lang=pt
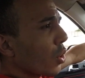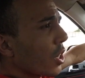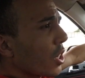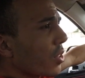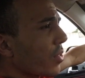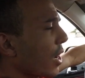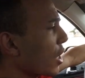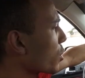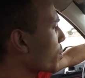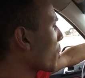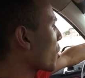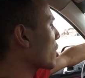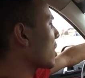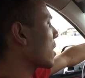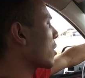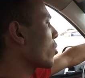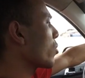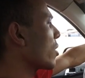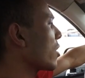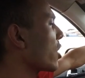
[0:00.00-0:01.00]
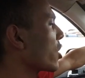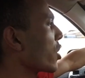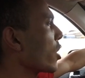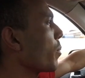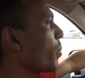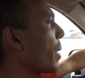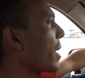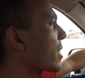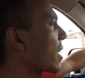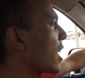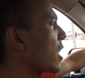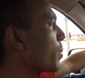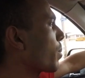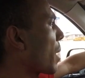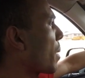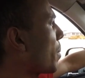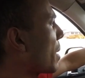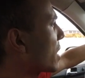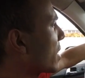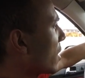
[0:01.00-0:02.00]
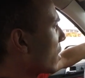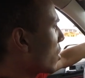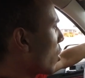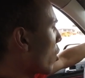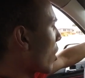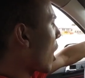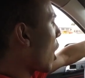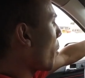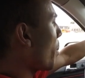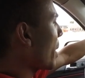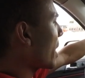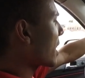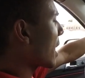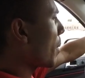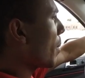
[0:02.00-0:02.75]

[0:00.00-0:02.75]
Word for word: sonhos, vários projetos eu tô deixando pra trás pra abastecer o carro pra ir